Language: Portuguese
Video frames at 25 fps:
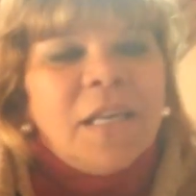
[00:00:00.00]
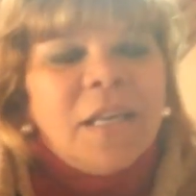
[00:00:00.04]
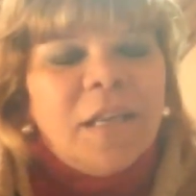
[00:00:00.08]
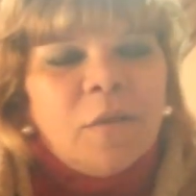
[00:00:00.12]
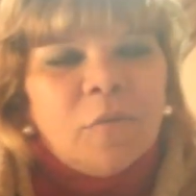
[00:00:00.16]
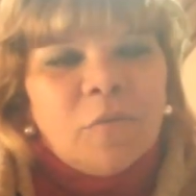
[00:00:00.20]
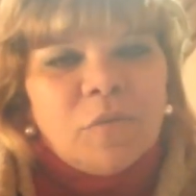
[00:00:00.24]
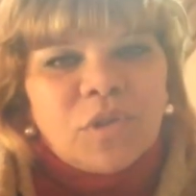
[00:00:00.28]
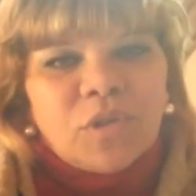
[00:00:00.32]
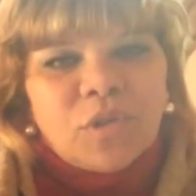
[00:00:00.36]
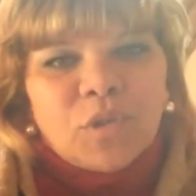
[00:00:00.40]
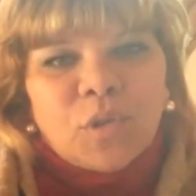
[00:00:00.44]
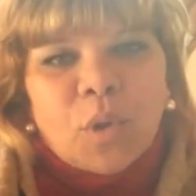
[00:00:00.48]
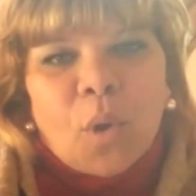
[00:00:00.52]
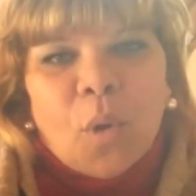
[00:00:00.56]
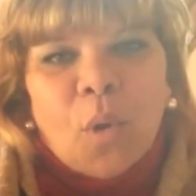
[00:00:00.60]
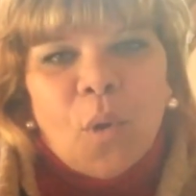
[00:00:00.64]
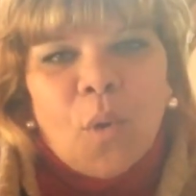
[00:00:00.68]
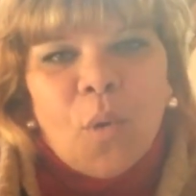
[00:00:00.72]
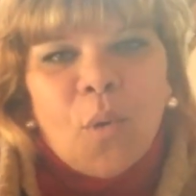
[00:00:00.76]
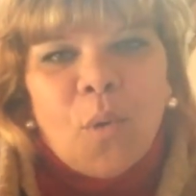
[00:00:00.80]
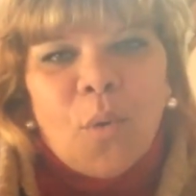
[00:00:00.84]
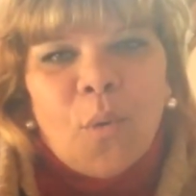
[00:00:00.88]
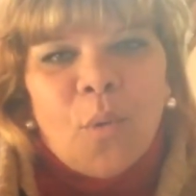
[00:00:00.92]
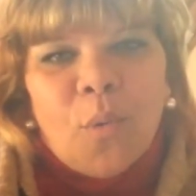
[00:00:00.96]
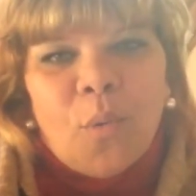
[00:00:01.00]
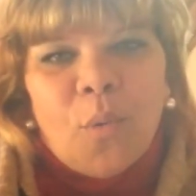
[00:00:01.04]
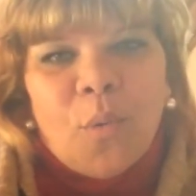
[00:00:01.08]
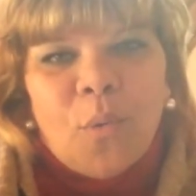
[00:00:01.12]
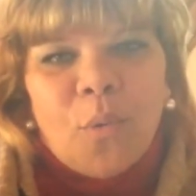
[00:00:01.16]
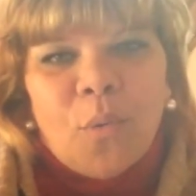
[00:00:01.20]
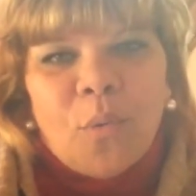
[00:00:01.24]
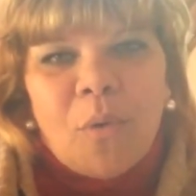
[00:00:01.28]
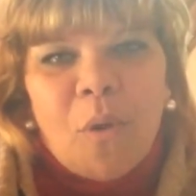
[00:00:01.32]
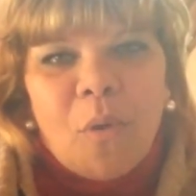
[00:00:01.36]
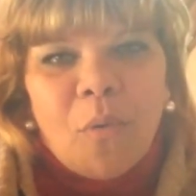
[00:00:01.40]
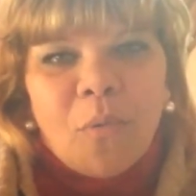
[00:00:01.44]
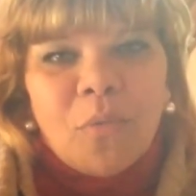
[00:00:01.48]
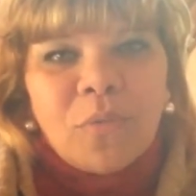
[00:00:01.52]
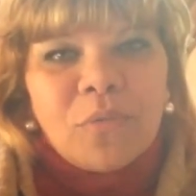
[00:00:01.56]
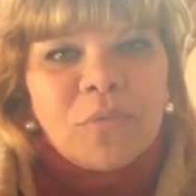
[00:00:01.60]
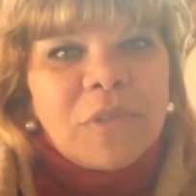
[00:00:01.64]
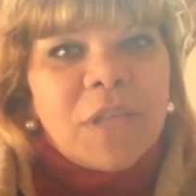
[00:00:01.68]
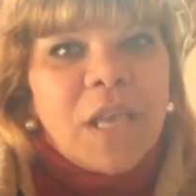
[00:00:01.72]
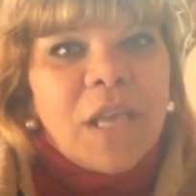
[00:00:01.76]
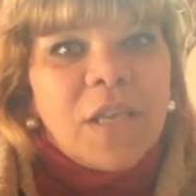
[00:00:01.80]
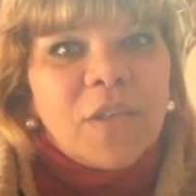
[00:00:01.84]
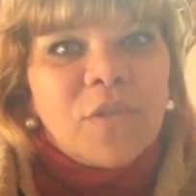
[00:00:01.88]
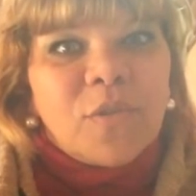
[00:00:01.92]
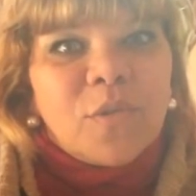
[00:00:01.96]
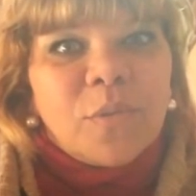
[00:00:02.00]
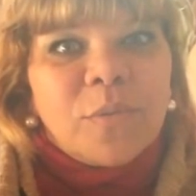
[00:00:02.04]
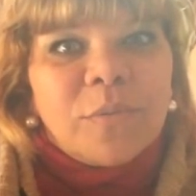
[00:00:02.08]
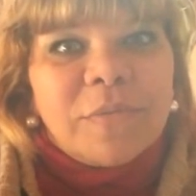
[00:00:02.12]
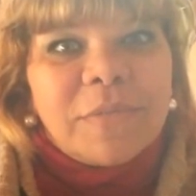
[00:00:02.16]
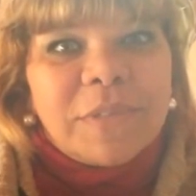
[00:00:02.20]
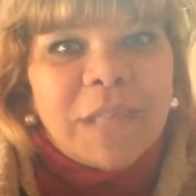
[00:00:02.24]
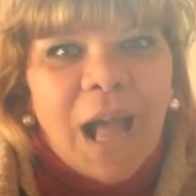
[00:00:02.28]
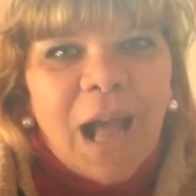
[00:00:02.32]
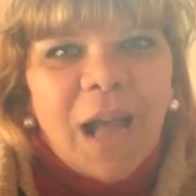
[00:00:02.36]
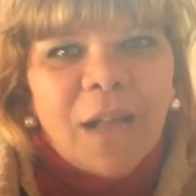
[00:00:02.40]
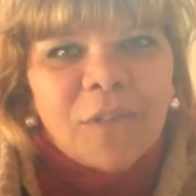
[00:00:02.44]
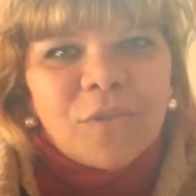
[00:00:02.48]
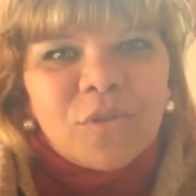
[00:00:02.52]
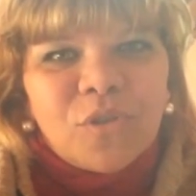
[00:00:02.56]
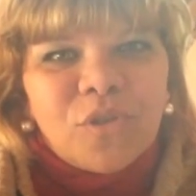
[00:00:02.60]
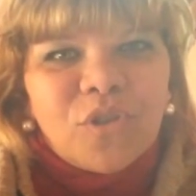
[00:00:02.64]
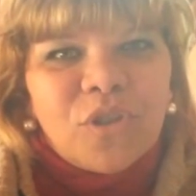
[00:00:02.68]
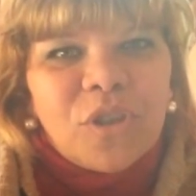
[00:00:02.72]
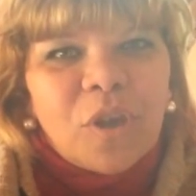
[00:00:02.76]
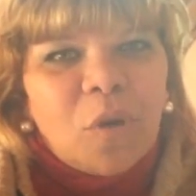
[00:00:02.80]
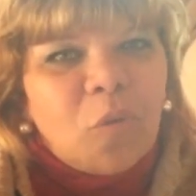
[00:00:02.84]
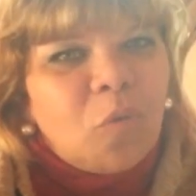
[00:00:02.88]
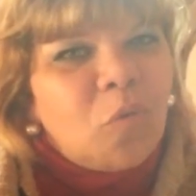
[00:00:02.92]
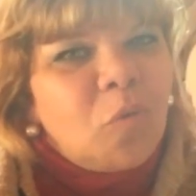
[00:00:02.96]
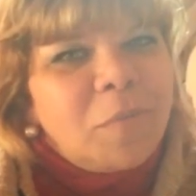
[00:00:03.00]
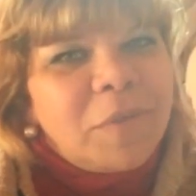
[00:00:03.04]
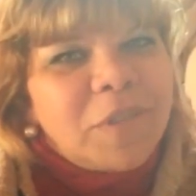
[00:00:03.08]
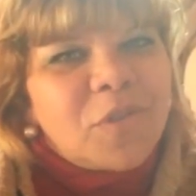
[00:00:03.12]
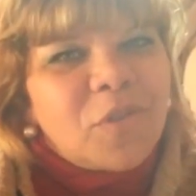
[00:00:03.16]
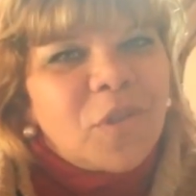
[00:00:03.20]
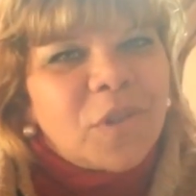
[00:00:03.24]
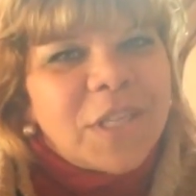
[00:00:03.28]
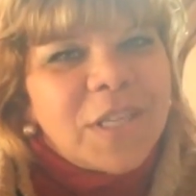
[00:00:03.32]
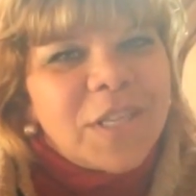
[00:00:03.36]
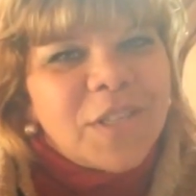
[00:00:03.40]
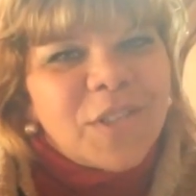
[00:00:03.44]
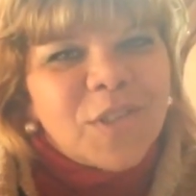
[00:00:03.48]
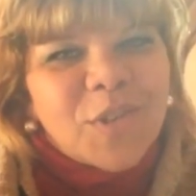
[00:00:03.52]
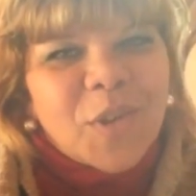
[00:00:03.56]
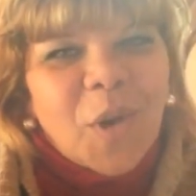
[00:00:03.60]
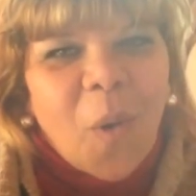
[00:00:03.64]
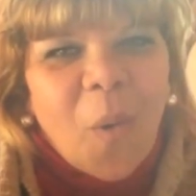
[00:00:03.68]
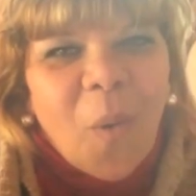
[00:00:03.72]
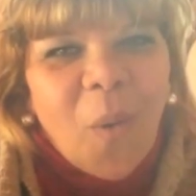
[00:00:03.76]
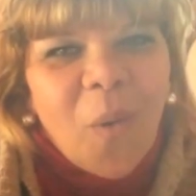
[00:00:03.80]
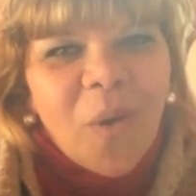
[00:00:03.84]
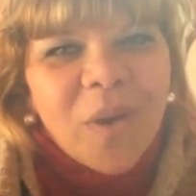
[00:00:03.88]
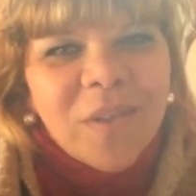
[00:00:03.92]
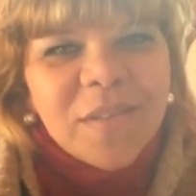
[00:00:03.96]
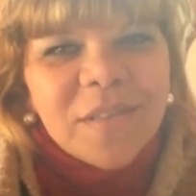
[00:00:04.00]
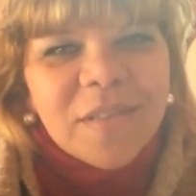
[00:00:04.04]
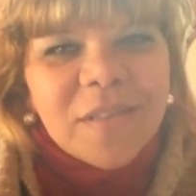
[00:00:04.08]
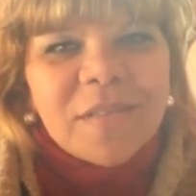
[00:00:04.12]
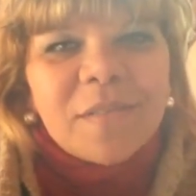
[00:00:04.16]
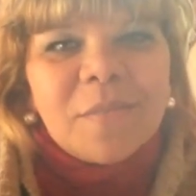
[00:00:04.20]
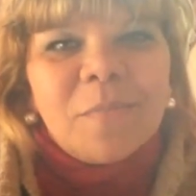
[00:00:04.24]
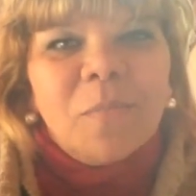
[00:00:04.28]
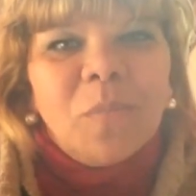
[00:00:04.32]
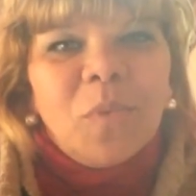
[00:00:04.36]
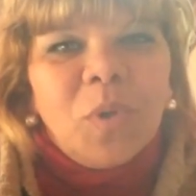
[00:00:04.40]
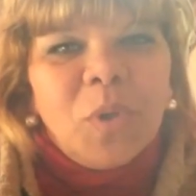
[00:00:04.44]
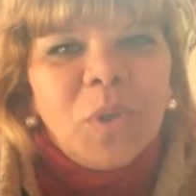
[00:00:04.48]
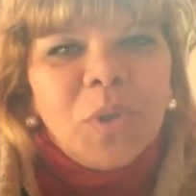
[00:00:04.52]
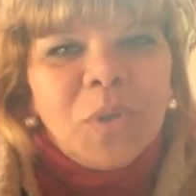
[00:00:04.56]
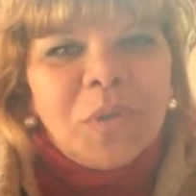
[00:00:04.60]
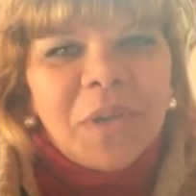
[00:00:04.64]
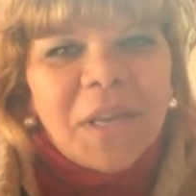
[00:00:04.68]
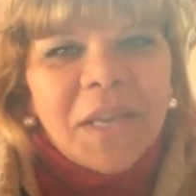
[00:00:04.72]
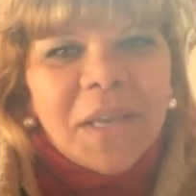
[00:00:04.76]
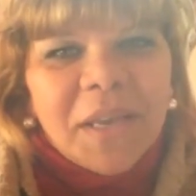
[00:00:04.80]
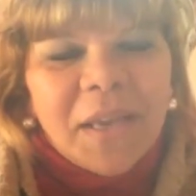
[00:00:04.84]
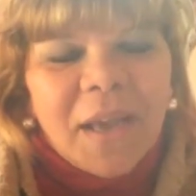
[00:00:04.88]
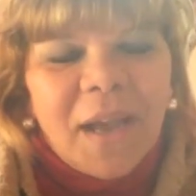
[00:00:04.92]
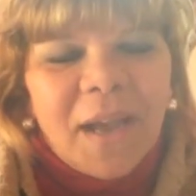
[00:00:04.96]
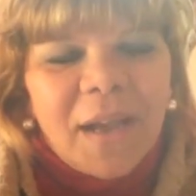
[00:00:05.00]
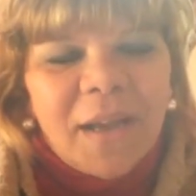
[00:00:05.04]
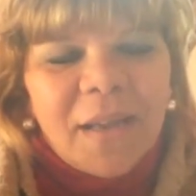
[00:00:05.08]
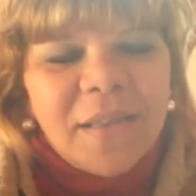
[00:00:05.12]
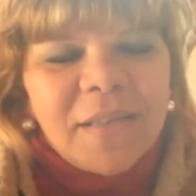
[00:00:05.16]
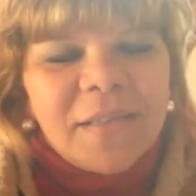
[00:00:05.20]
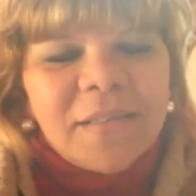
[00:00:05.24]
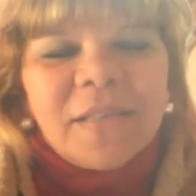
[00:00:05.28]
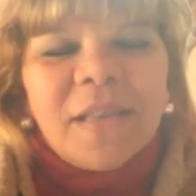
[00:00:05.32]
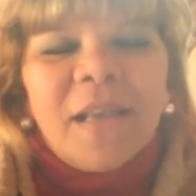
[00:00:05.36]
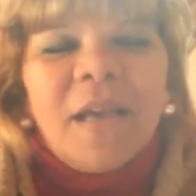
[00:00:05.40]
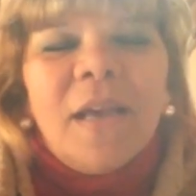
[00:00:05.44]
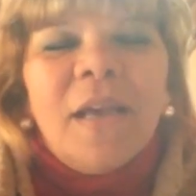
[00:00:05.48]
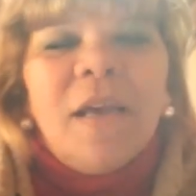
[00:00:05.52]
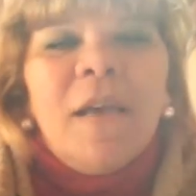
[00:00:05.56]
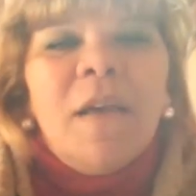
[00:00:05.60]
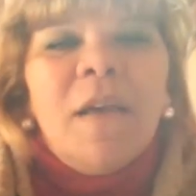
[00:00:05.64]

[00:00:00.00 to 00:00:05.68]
Eu estou com alguns resultados de algumas outras coisas muito legais.